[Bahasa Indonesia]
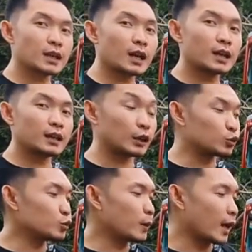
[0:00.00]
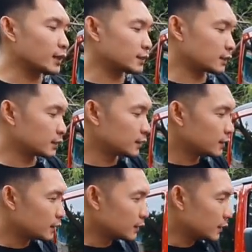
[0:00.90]
setengah ring 17
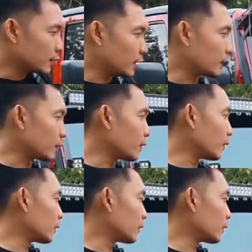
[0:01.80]
gitu